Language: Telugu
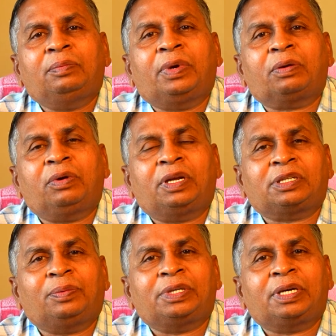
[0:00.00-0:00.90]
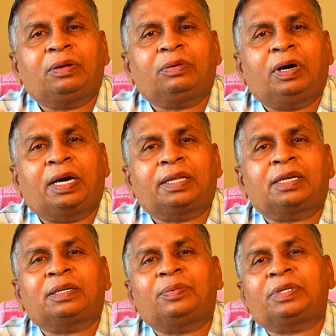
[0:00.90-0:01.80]
మనకున్న సమస్యలకు ఆర్థిక
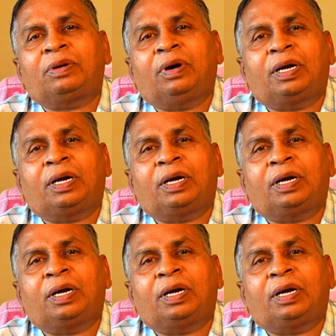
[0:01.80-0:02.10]
సమస్యలు